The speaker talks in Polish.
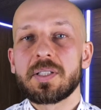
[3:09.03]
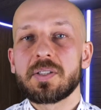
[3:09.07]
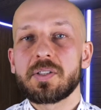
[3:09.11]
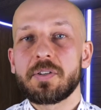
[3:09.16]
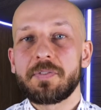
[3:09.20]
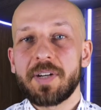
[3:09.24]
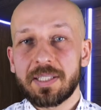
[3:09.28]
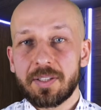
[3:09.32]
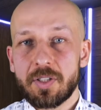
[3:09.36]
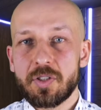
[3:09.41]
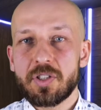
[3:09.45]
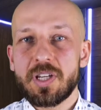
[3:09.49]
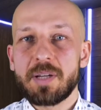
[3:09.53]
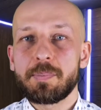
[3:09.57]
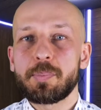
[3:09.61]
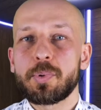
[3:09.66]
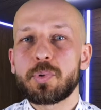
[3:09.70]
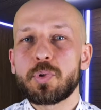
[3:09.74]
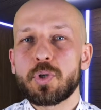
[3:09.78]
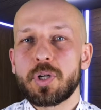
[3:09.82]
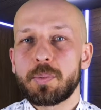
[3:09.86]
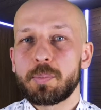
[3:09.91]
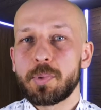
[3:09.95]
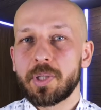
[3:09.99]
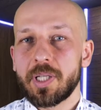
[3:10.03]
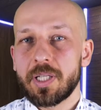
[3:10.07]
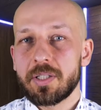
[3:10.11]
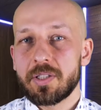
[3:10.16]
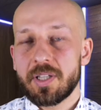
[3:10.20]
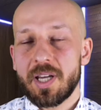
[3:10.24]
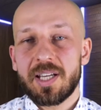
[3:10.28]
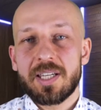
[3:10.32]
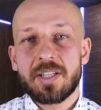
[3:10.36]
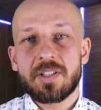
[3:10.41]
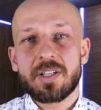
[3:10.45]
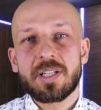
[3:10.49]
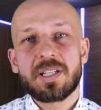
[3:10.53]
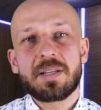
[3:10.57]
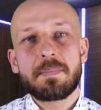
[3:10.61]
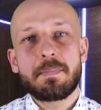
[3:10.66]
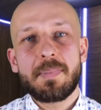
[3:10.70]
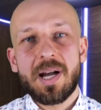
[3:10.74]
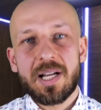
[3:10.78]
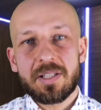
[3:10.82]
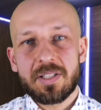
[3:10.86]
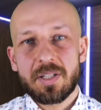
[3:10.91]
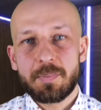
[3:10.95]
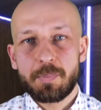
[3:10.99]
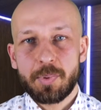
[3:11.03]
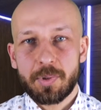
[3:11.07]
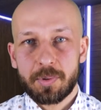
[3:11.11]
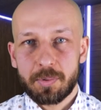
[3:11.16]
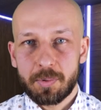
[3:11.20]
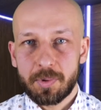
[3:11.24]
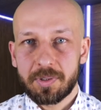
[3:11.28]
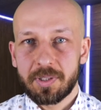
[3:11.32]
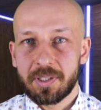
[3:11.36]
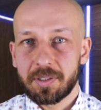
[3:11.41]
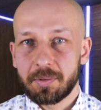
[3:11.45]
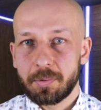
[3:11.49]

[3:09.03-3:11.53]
co faktycznie potrzebujecie, a jeżeli macie produkty,